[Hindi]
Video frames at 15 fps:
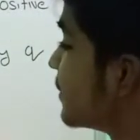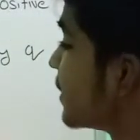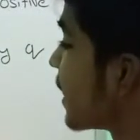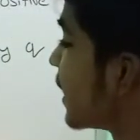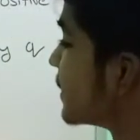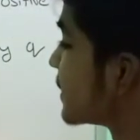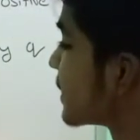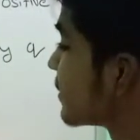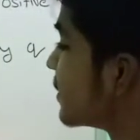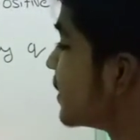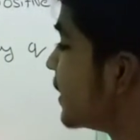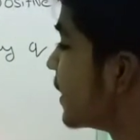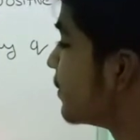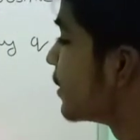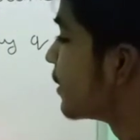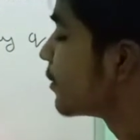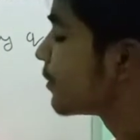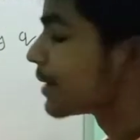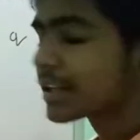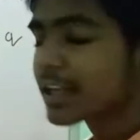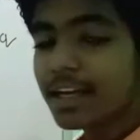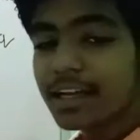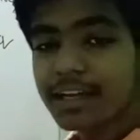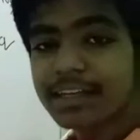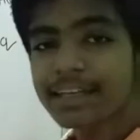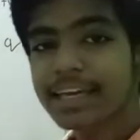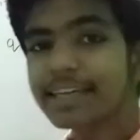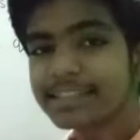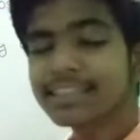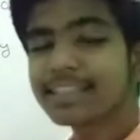निकाल सकते हैं ये भी हमें पता है
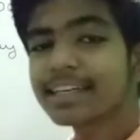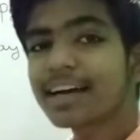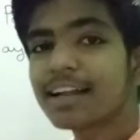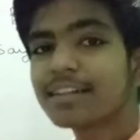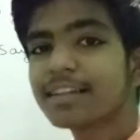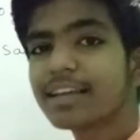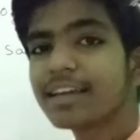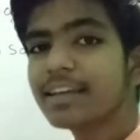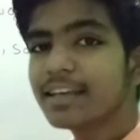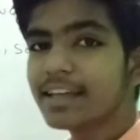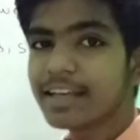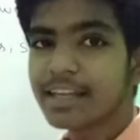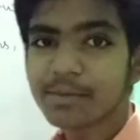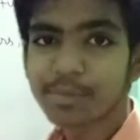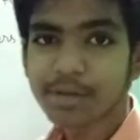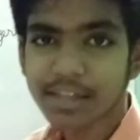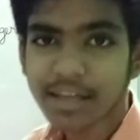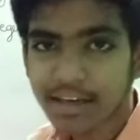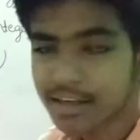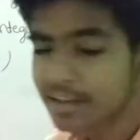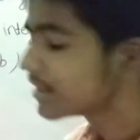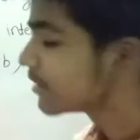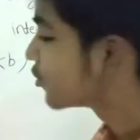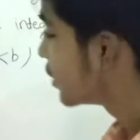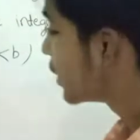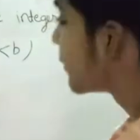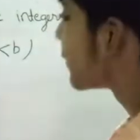लेकिन कैसे निकालते हैं ये नहीं पता है तो